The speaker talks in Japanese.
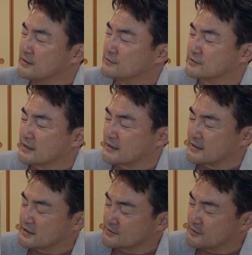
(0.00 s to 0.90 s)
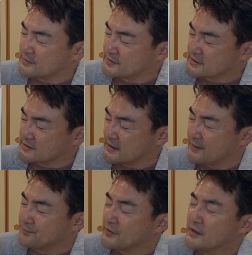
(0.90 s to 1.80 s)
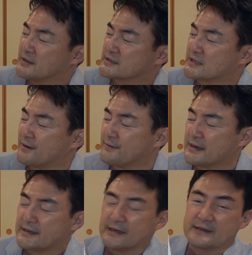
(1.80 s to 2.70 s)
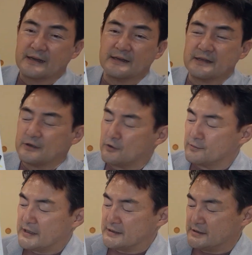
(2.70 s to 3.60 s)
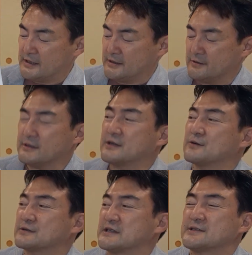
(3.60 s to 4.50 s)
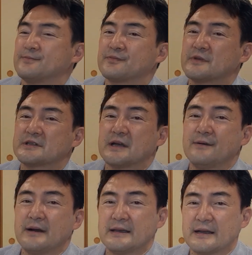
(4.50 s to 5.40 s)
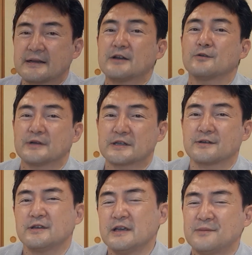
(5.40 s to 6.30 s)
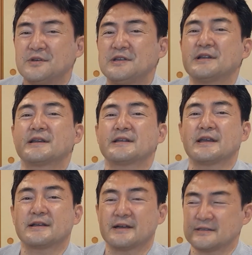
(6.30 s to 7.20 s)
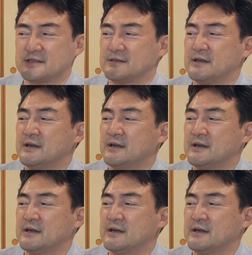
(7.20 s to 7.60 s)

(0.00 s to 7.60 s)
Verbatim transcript: 歌から始まりますが爽やかでロマンティックな曲です爽やかロマンティック嫌味にならない感じ